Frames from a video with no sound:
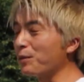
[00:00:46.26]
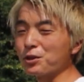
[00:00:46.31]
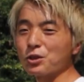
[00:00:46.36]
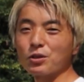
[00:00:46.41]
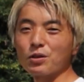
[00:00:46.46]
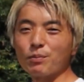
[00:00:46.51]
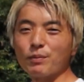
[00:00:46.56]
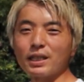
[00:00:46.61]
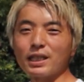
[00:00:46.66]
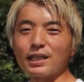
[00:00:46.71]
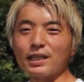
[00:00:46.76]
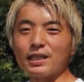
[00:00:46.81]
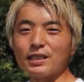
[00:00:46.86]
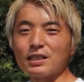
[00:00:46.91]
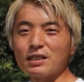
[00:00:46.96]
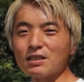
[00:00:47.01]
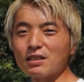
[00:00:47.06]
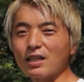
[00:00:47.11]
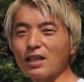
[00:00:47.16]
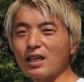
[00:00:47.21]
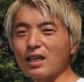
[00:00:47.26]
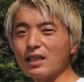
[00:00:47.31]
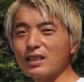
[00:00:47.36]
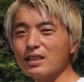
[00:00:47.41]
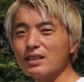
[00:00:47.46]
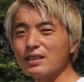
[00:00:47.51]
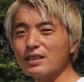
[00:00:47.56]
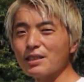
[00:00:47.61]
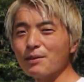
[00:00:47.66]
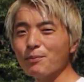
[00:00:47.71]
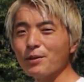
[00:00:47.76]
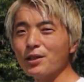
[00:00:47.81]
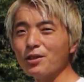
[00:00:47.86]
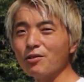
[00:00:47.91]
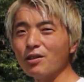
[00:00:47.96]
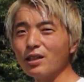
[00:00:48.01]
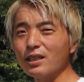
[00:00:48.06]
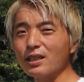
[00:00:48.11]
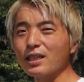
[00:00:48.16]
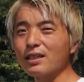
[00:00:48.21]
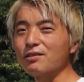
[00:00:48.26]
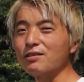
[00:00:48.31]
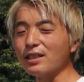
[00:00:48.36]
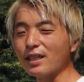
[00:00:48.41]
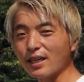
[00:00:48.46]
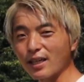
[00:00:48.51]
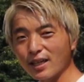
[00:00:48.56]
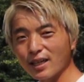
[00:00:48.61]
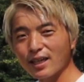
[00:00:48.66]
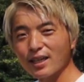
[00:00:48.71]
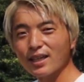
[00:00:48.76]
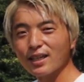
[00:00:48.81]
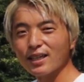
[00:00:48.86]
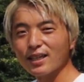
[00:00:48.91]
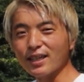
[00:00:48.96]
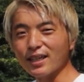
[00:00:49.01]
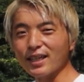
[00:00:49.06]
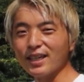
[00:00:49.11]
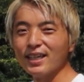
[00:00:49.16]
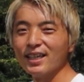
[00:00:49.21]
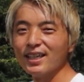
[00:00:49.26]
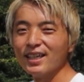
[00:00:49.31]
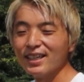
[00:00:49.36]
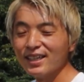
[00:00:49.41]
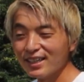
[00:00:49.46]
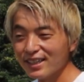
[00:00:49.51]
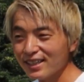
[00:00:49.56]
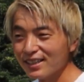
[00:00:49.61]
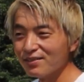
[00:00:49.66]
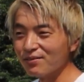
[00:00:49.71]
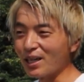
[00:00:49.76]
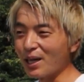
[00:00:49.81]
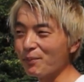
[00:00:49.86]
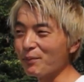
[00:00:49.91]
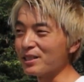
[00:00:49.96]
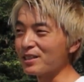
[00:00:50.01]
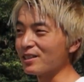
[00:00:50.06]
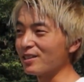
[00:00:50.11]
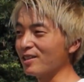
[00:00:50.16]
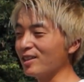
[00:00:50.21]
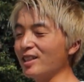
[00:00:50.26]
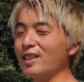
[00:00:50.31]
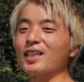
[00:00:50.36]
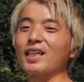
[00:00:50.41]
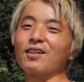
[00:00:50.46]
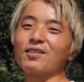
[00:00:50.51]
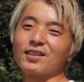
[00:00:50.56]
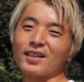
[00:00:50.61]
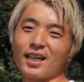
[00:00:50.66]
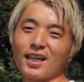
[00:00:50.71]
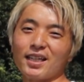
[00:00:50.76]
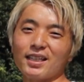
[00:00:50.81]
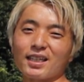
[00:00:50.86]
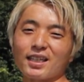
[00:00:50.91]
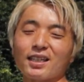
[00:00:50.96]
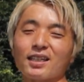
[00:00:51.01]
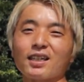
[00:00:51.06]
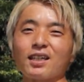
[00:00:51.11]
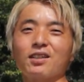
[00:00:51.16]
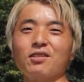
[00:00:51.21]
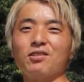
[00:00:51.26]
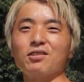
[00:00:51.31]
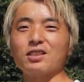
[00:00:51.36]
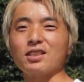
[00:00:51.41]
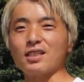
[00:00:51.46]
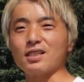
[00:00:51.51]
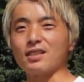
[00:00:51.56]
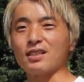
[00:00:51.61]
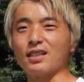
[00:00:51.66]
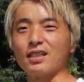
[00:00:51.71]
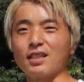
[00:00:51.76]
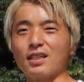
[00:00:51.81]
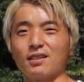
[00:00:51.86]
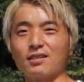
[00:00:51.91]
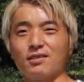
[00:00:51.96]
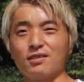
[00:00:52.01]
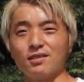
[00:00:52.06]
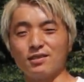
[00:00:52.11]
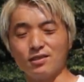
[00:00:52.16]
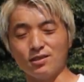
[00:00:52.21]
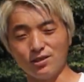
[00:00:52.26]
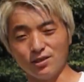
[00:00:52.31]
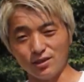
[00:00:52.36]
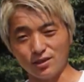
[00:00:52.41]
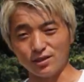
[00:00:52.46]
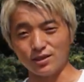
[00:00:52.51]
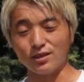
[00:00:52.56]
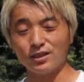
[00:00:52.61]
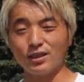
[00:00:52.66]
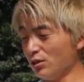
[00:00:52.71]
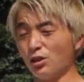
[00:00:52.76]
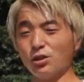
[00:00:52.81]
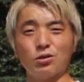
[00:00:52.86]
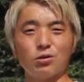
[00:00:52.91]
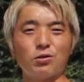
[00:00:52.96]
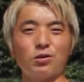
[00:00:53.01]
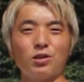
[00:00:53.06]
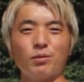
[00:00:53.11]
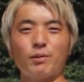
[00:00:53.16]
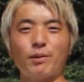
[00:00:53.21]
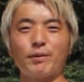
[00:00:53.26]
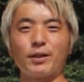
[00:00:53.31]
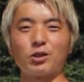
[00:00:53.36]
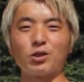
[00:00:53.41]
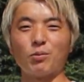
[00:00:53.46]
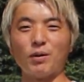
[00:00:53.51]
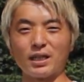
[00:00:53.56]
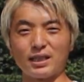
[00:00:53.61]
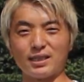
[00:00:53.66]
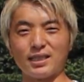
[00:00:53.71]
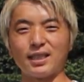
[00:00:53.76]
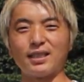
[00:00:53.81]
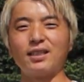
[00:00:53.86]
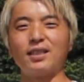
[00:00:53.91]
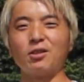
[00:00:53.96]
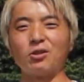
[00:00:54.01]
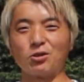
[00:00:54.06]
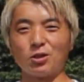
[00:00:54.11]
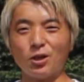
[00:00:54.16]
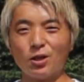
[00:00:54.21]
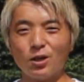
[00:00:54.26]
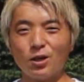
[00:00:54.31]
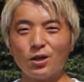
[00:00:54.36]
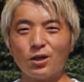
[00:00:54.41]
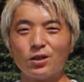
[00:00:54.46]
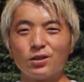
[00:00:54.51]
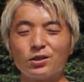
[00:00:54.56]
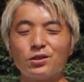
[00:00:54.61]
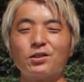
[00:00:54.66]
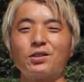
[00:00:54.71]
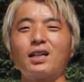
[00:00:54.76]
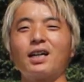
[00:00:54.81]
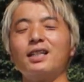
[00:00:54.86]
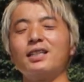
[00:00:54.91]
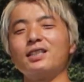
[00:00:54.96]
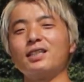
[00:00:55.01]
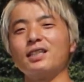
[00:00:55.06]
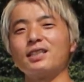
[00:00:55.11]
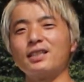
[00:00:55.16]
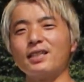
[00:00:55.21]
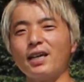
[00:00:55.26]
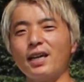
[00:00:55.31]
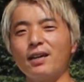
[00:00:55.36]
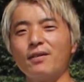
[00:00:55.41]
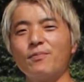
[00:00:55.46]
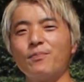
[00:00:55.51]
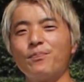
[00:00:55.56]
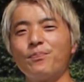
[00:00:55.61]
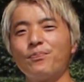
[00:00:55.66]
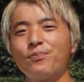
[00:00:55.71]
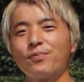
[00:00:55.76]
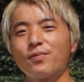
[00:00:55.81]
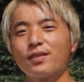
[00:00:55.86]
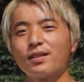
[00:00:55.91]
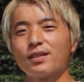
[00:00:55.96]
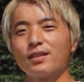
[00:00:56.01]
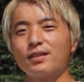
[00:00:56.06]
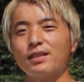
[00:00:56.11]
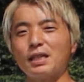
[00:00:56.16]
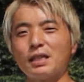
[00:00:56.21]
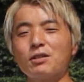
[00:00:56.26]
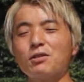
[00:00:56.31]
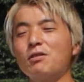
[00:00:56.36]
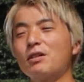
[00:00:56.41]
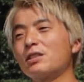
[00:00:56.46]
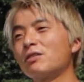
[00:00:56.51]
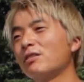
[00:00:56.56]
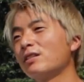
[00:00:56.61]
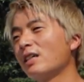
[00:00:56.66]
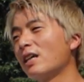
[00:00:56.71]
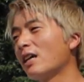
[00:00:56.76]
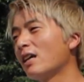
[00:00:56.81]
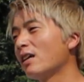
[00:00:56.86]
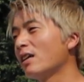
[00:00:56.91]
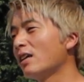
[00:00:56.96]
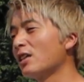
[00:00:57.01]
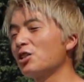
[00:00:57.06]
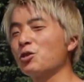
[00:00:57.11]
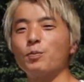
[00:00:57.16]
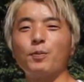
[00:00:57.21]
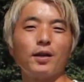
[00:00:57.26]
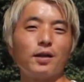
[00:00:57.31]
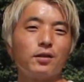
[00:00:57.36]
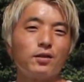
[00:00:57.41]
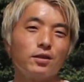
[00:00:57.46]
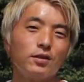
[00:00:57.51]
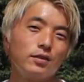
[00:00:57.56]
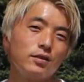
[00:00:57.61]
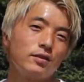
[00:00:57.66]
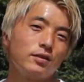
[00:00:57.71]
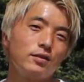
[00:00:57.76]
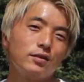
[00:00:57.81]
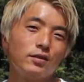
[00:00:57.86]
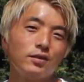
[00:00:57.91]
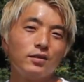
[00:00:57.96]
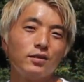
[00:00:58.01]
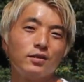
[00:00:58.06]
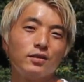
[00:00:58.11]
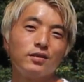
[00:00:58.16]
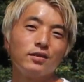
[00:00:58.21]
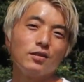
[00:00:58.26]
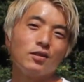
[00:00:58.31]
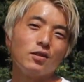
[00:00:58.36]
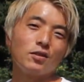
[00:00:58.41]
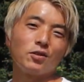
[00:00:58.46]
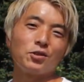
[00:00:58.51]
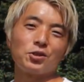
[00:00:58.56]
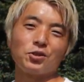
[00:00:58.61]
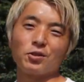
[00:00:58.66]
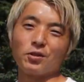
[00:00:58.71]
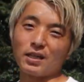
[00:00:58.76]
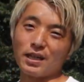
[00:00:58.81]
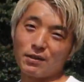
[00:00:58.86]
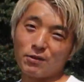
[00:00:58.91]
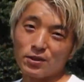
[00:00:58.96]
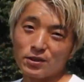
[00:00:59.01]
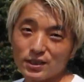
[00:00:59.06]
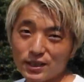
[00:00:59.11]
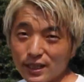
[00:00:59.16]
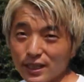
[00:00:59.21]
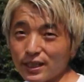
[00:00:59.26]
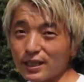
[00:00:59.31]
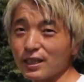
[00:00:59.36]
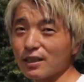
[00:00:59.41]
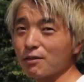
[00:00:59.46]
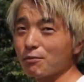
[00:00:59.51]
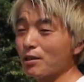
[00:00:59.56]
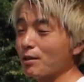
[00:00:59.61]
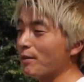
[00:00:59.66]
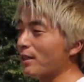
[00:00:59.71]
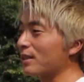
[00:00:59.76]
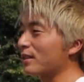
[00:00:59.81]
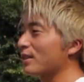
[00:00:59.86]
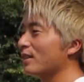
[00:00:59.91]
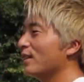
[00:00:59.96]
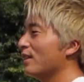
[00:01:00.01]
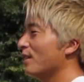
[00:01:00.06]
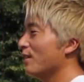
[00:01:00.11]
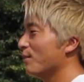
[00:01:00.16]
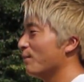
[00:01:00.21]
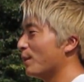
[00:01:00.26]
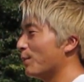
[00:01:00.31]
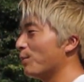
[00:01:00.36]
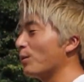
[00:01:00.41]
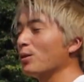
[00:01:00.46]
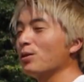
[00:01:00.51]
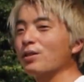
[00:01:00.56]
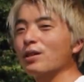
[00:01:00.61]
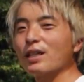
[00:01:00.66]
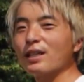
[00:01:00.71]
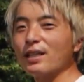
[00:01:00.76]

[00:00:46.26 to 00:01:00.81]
もちょっとまだね、実は全面濡れてなくて、雨続いてたので、なかなか塗るチャンスがなく、ちょっとこのまま止まっちゃってるという感じですね。で、今日はそんなラッシュパークのご紹介をしていきたいと思います。僕